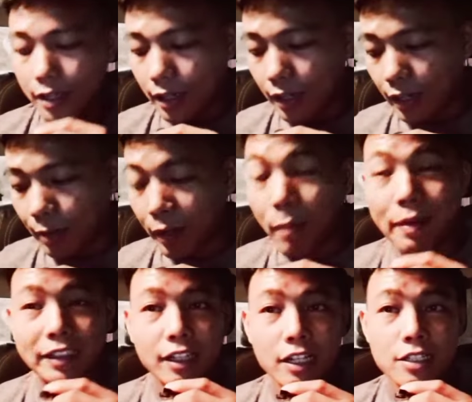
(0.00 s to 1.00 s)
uh,
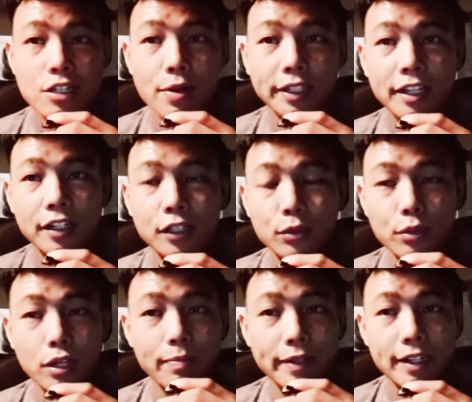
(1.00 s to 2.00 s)
melepaskan jawatan itu
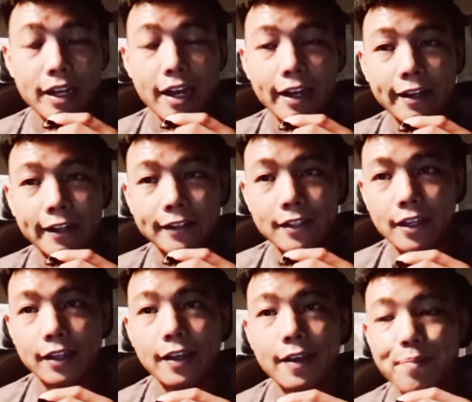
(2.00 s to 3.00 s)
kepada anaknya
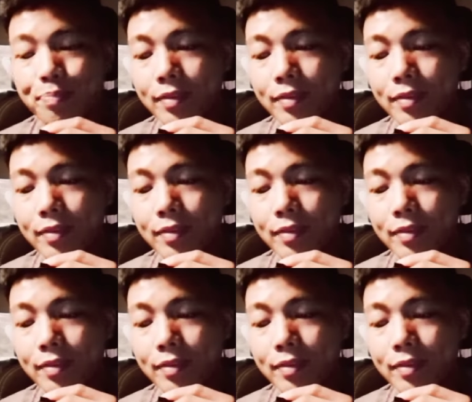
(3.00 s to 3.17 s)
ya.